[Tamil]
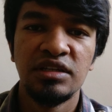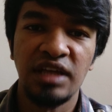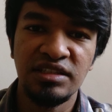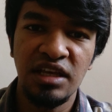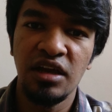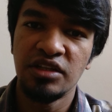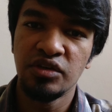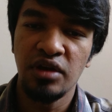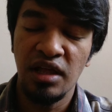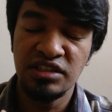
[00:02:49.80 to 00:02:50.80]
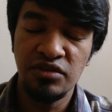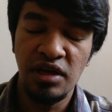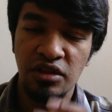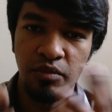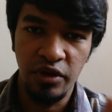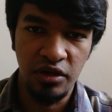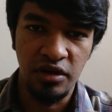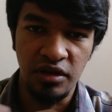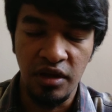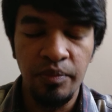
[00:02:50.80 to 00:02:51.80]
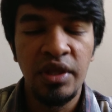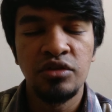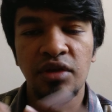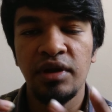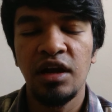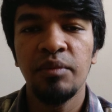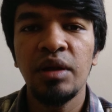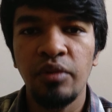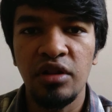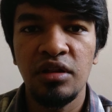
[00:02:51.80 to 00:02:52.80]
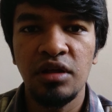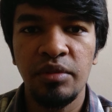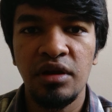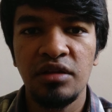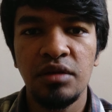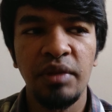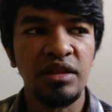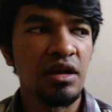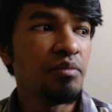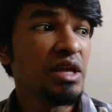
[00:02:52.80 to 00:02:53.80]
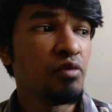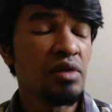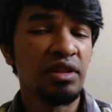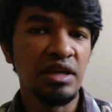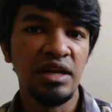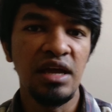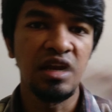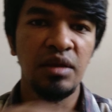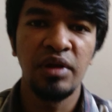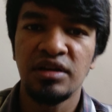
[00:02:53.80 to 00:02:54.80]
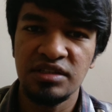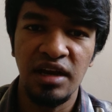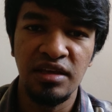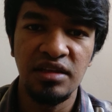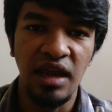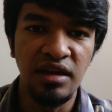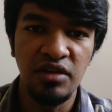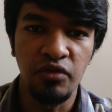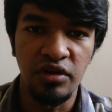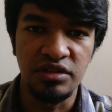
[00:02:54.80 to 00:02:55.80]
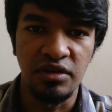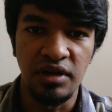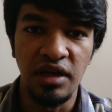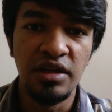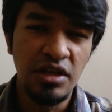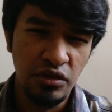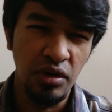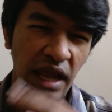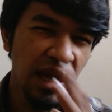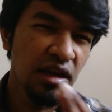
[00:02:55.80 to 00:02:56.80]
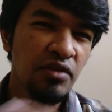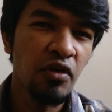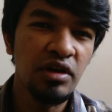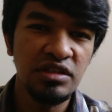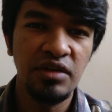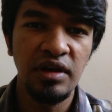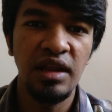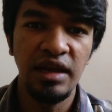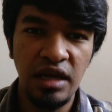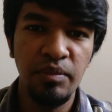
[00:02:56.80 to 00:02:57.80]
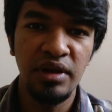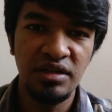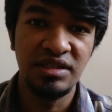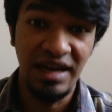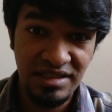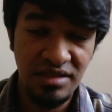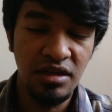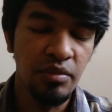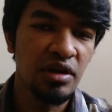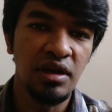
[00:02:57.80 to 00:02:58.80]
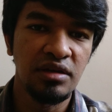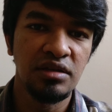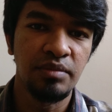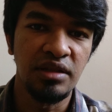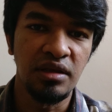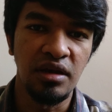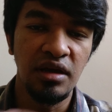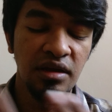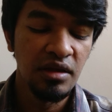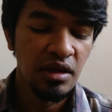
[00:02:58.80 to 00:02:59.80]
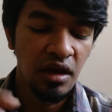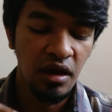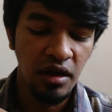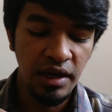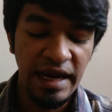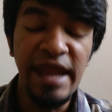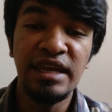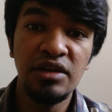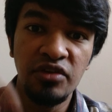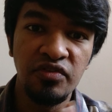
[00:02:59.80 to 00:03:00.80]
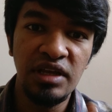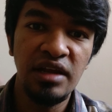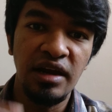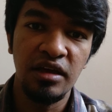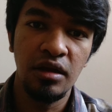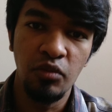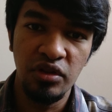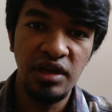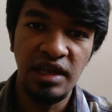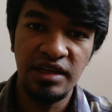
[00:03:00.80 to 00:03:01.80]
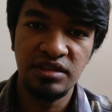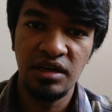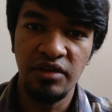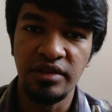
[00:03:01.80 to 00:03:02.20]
சஞ்சய் காந்தியும் ராஜீவ் காந்தியும் பிறக்கிறாங்க ஸோ இவங்க ரெண்டு பேர் பிறந்ததுக்கு அப்புறம் என்னதுன்னு பார்த்தீங்கன்னா மீன் வந்து இந்தியாவுக்கு இண்டிபெண்டன்ஸ் கிடைக்குது நைன்டீன் ஃபார்ட்டி செவனில் ஸோ நைன்டீன் ஃபார்ட்டி செவனில் இண்டிபெண்டன்ஸ் கிடைச்சதுக்கு அப்புறம் என்ன ஆகுதுன்னு பார்த்தீங்கன்னா நைன்டீன் ஃபிஃப்டியில் நடக்கிற முதல் எலெக்ஷனில்